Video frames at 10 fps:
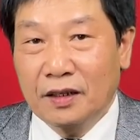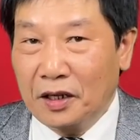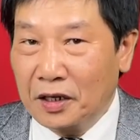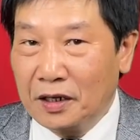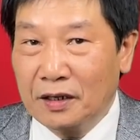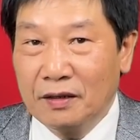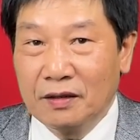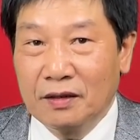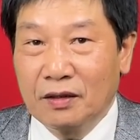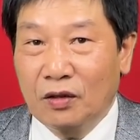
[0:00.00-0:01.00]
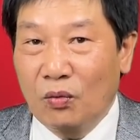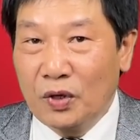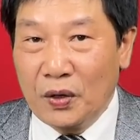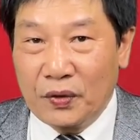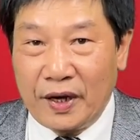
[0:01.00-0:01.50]
thì cũng
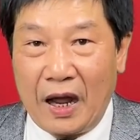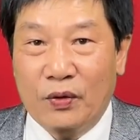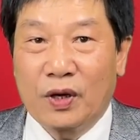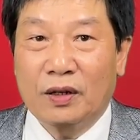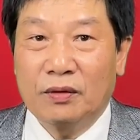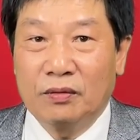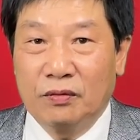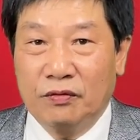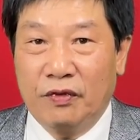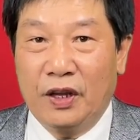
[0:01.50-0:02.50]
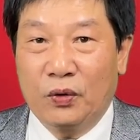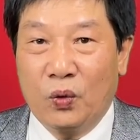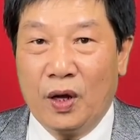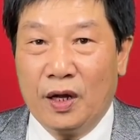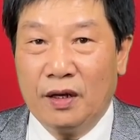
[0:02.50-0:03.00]
đều rạo rực về
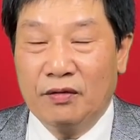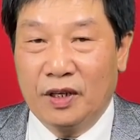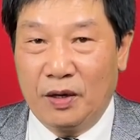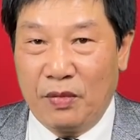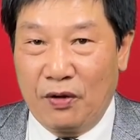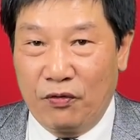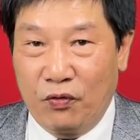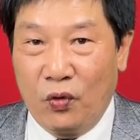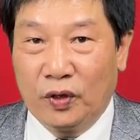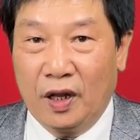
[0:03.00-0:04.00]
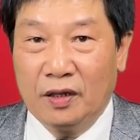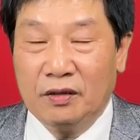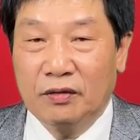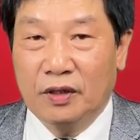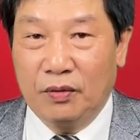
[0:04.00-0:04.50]
quê để mà vui Tết
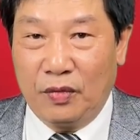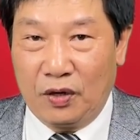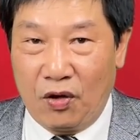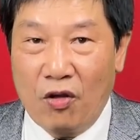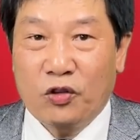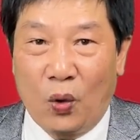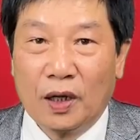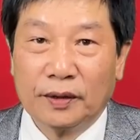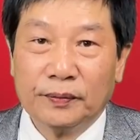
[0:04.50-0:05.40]
để mà đón xuân